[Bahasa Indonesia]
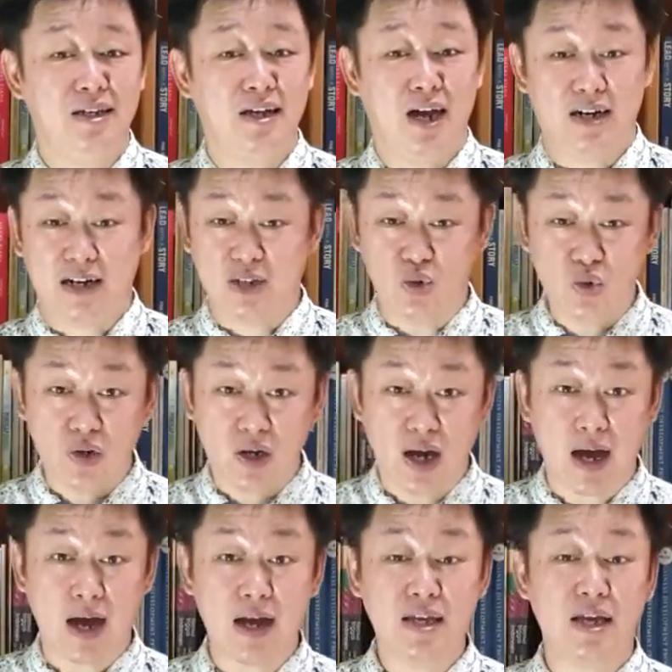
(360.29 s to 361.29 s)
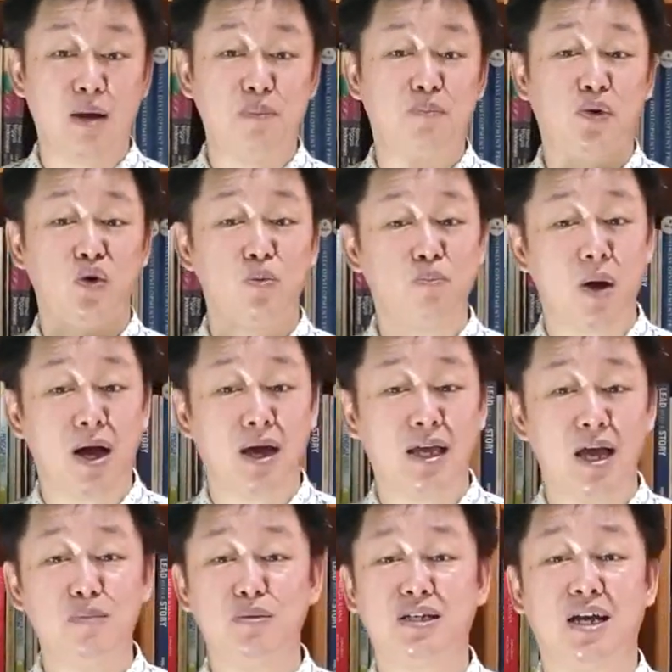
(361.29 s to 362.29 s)
Ada juga yang
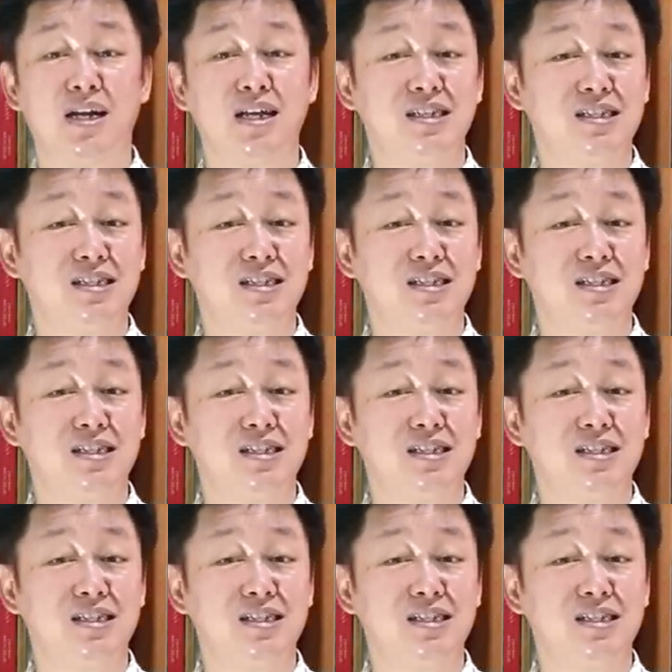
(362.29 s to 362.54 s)
berupaya menjadi